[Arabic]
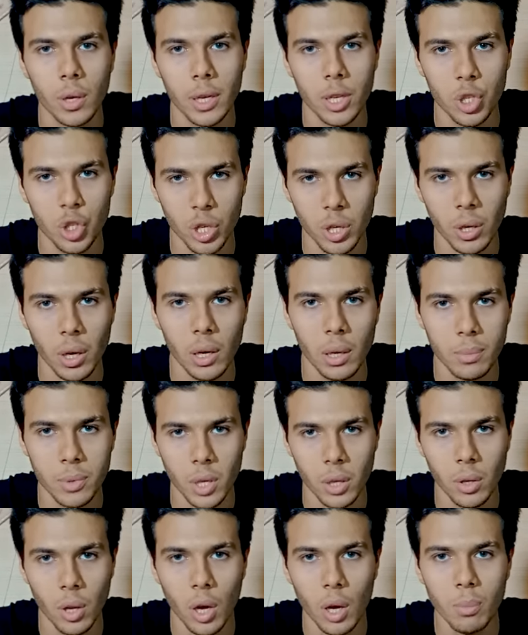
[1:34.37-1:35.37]
الشركه اللي
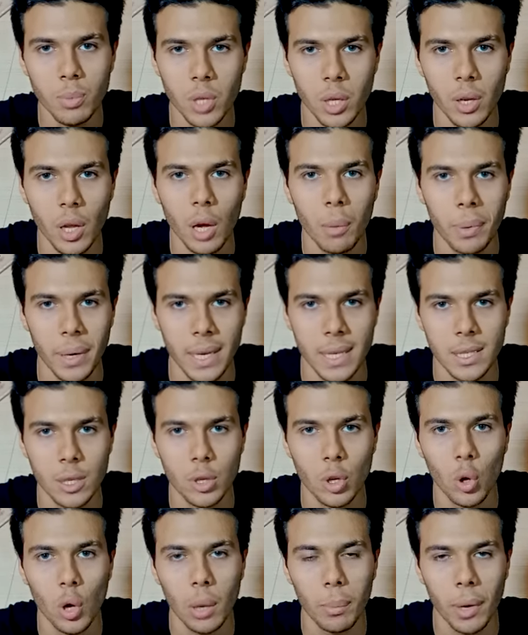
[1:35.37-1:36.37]
مصنعاه مصنعاه بحيث ان
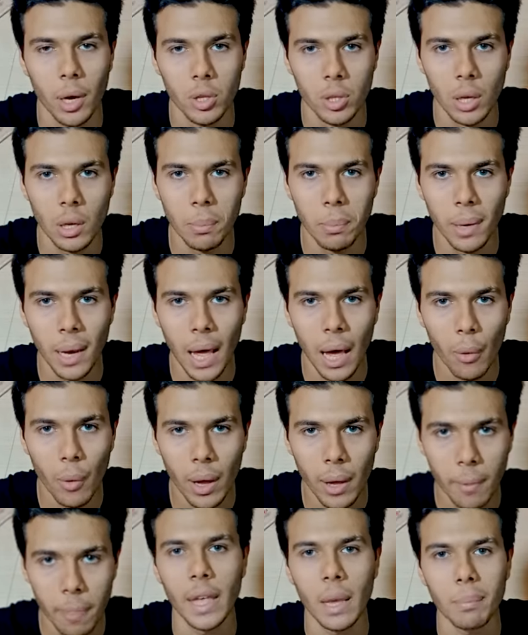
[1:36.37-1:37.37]
هو لما يختلط
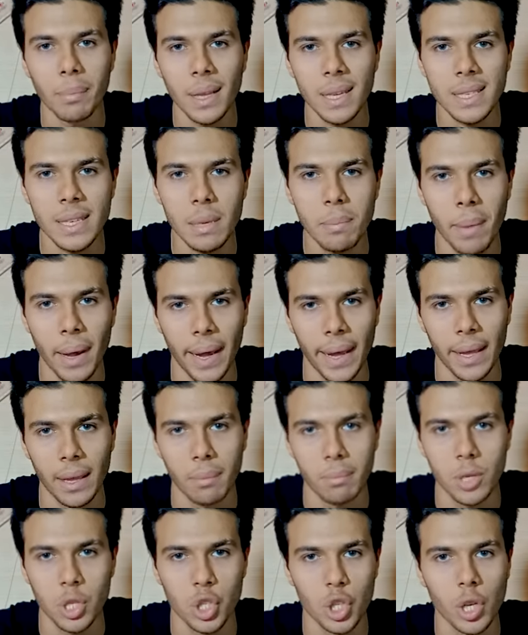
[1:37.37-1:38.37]
بالهواء يمتزج معاه
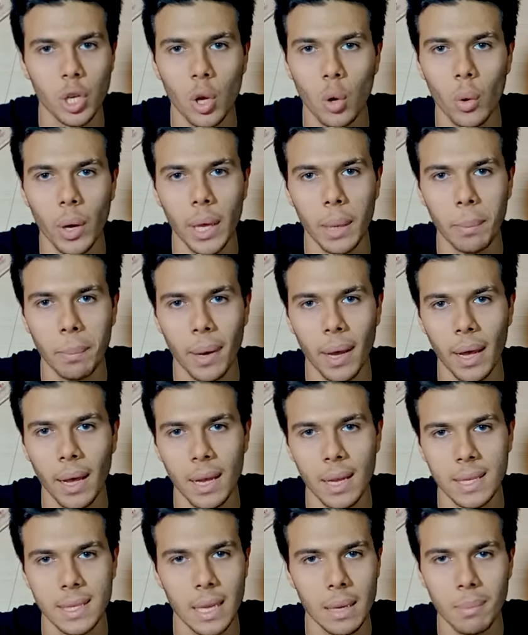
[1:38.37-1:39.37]
مش ان هو
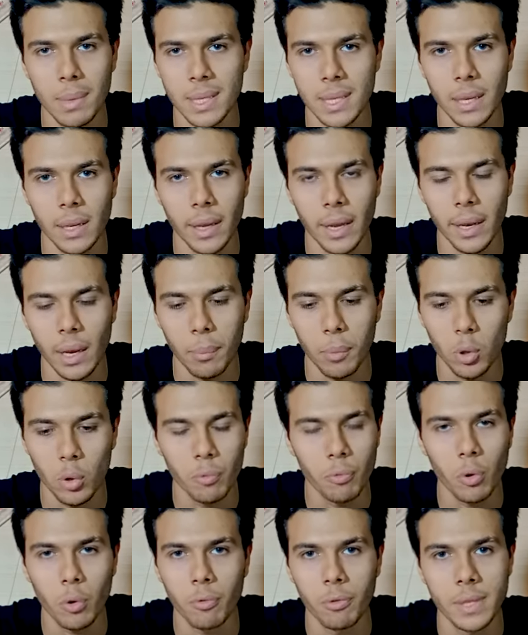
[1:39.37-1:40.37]
يبقى زي مثلا كانك
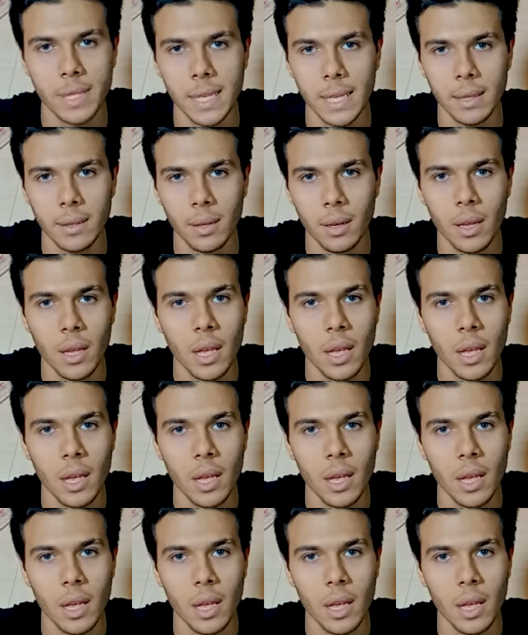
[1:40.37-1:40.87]
بتنفخ في زيت